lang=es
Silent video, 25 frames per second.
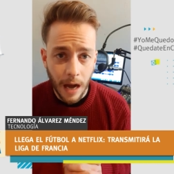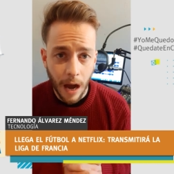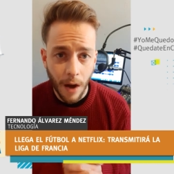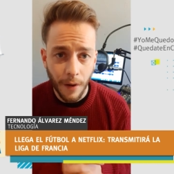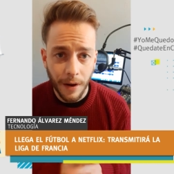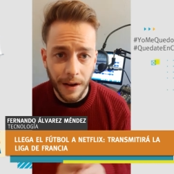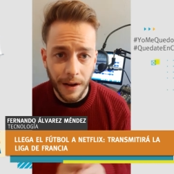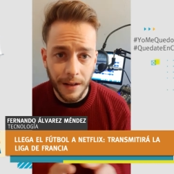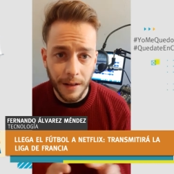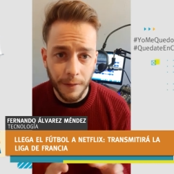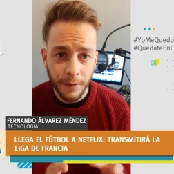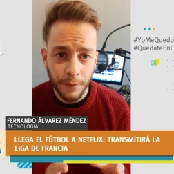
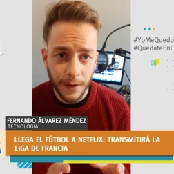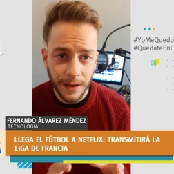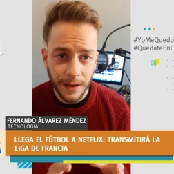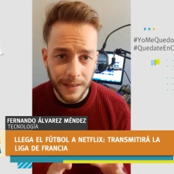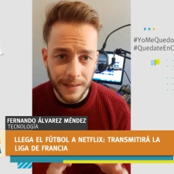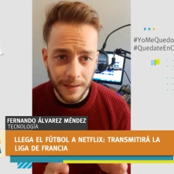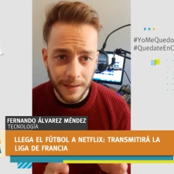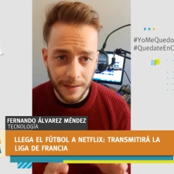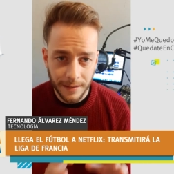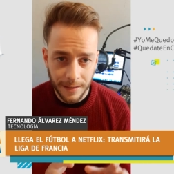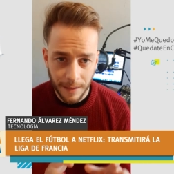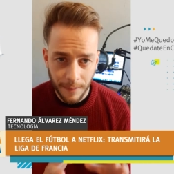Ahora
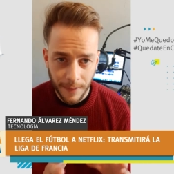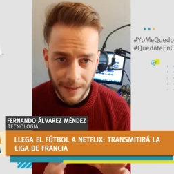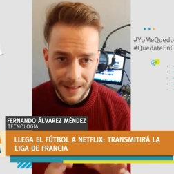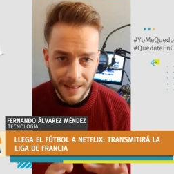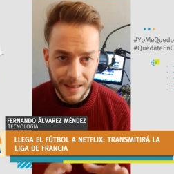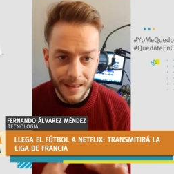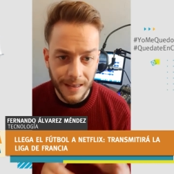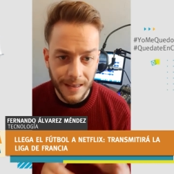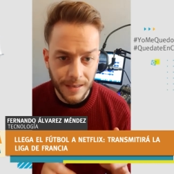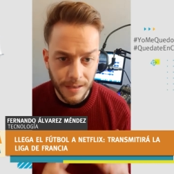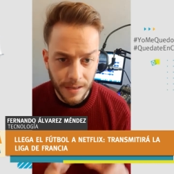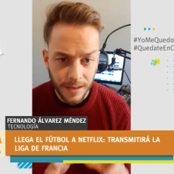Netflix se
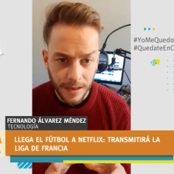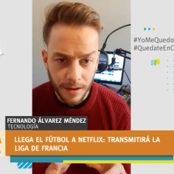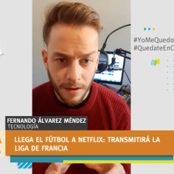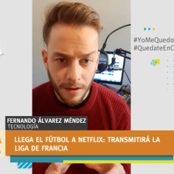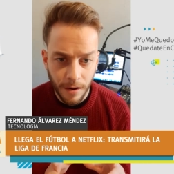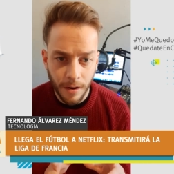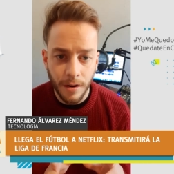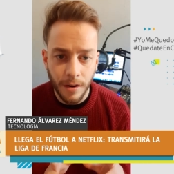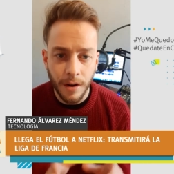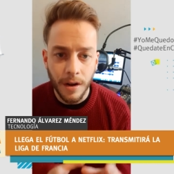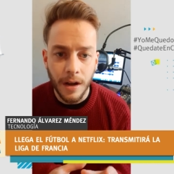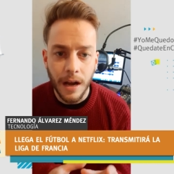mete de
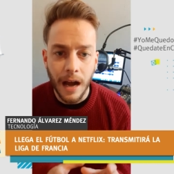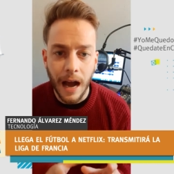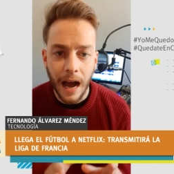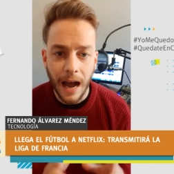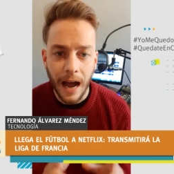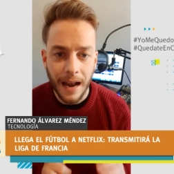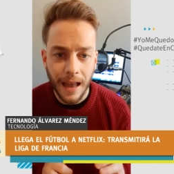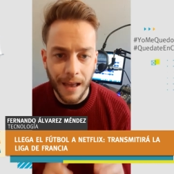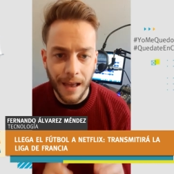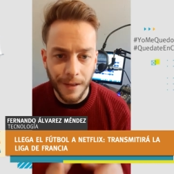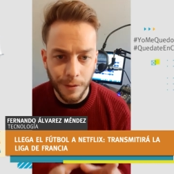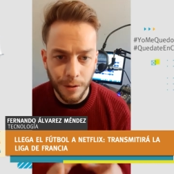lleno
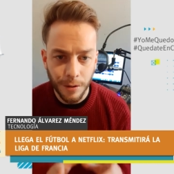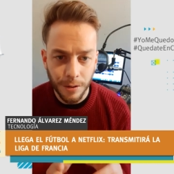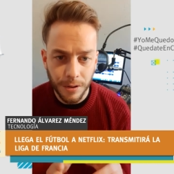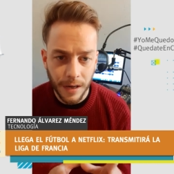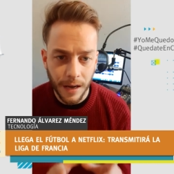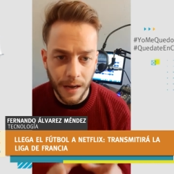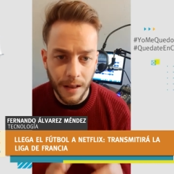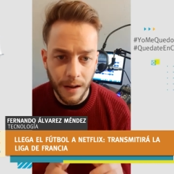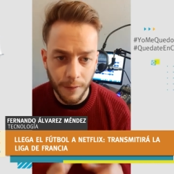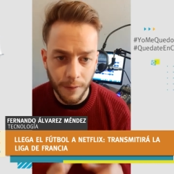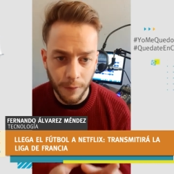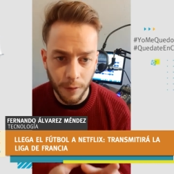a la
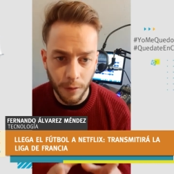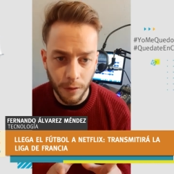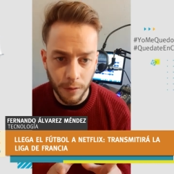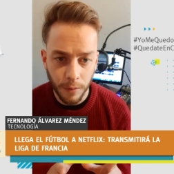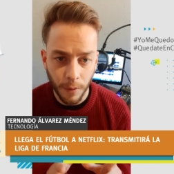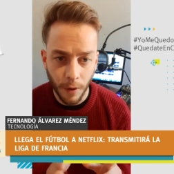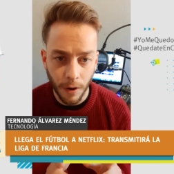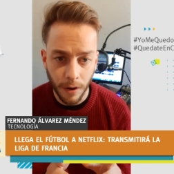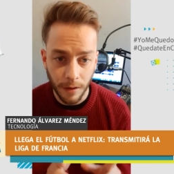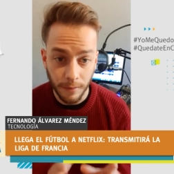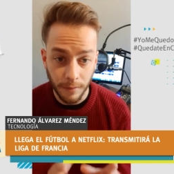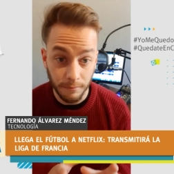industria del
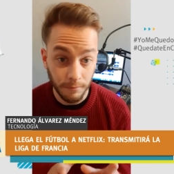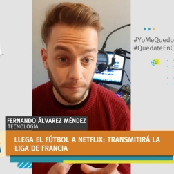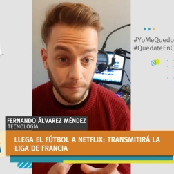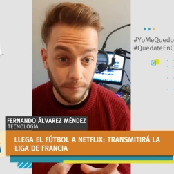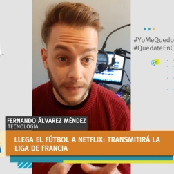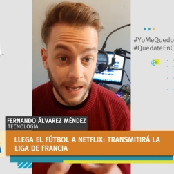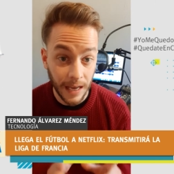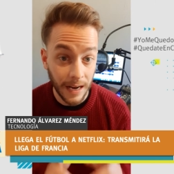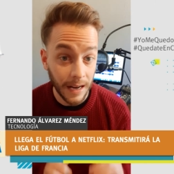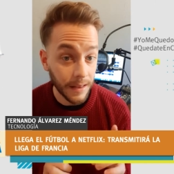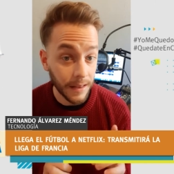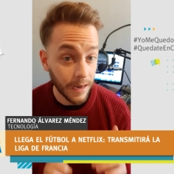fútbol
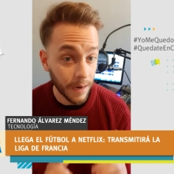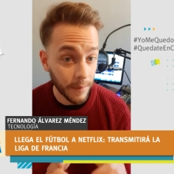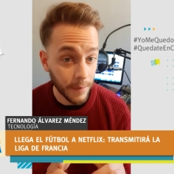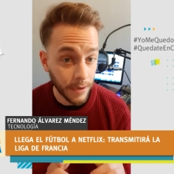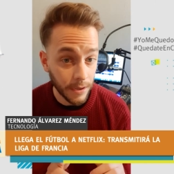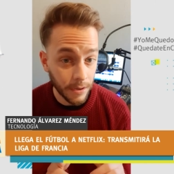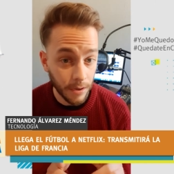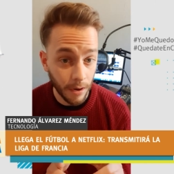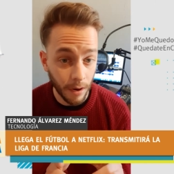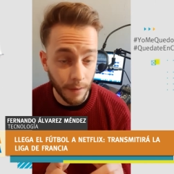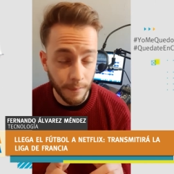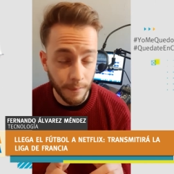y a la
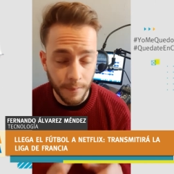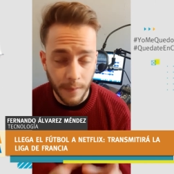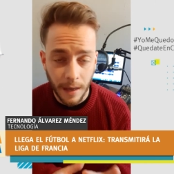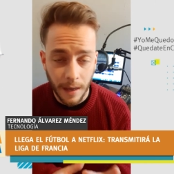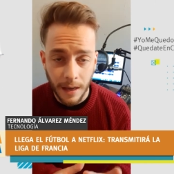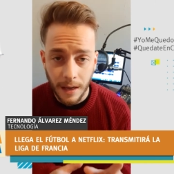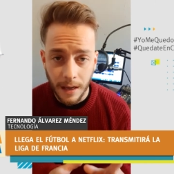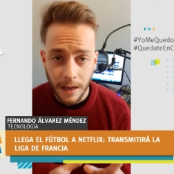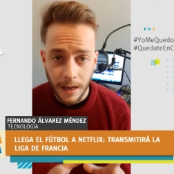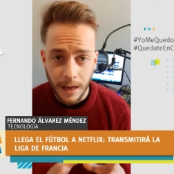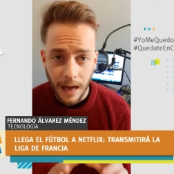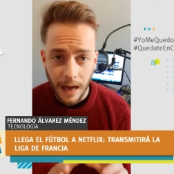transmisión.
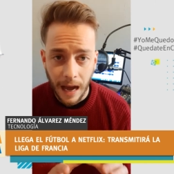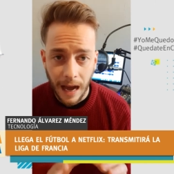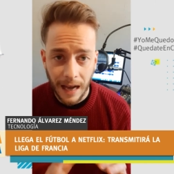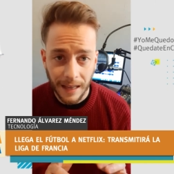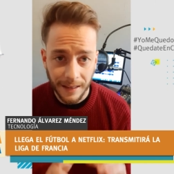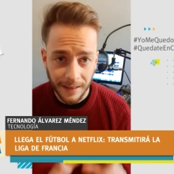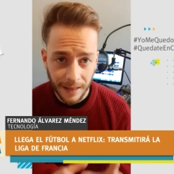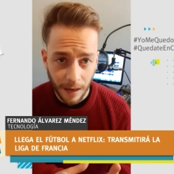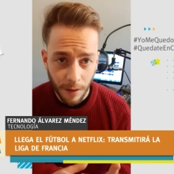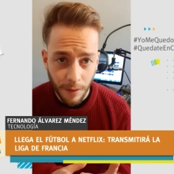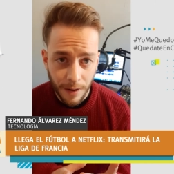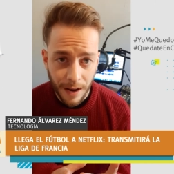
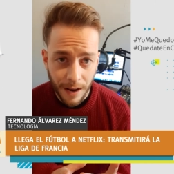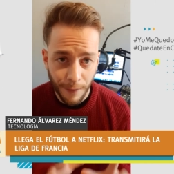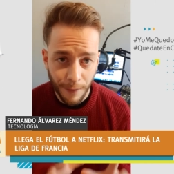Hasta ahora